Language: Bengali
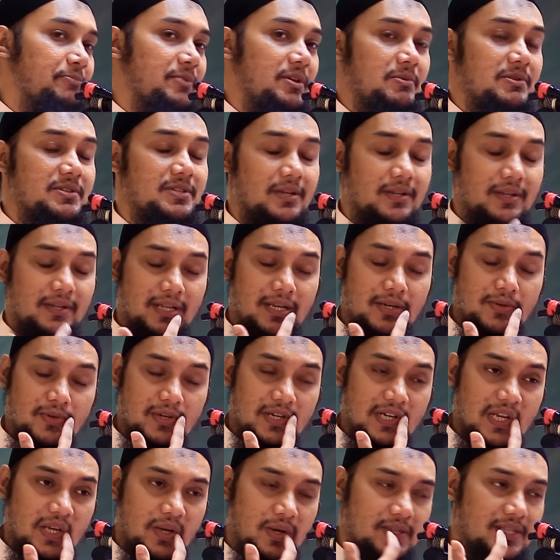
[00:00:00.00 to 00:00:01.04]
নবী সাল
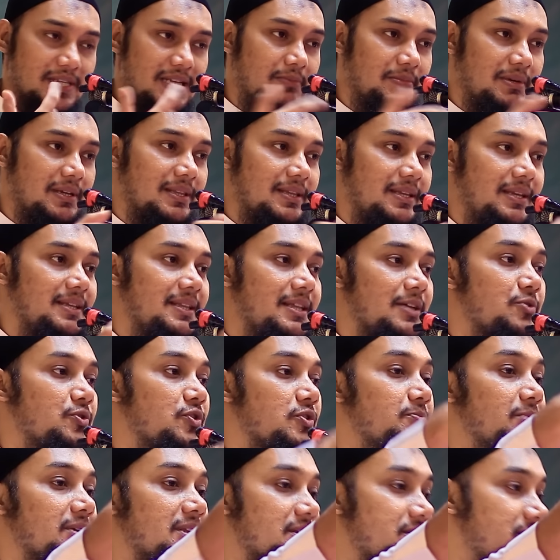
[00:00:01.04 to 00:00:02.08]
আলী হাসলাম একদিন ঈদের
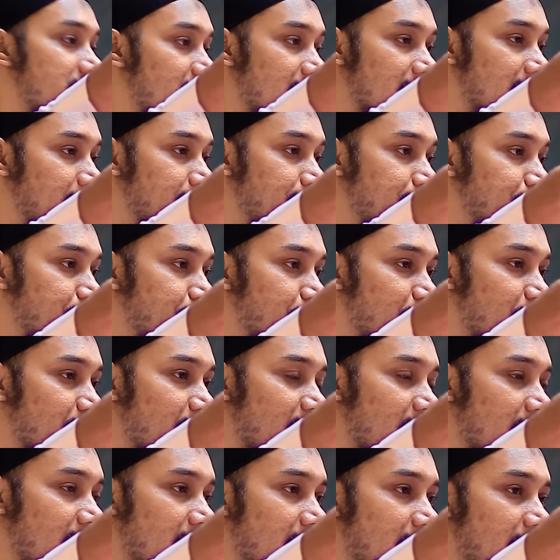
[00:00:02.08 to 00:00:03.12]
খুদ্া দিচ্ছিলেন
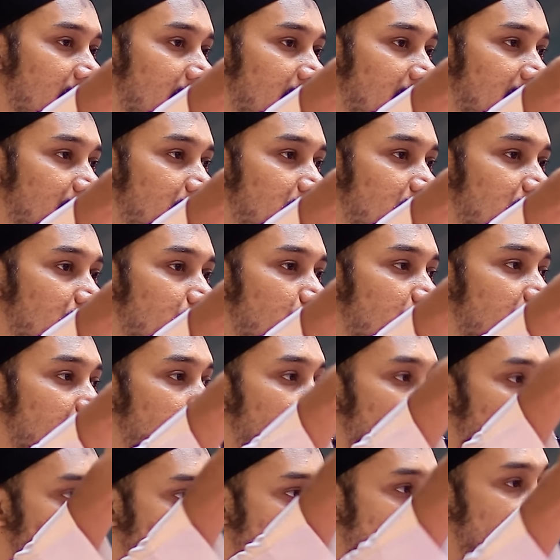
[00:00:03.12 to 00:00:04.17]
এবং ওই
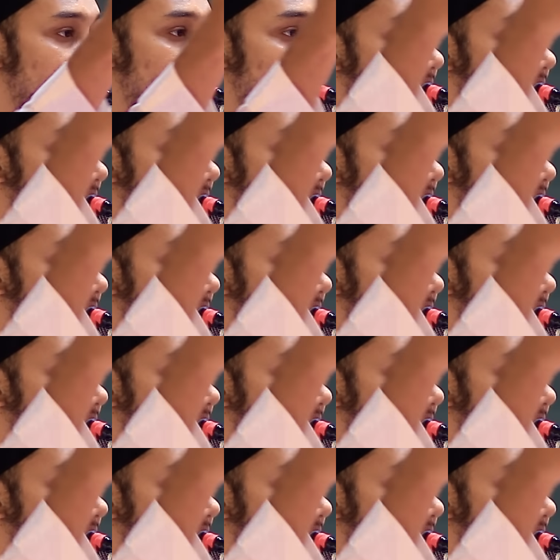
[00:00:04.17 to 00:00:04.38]
খুদ্বাতে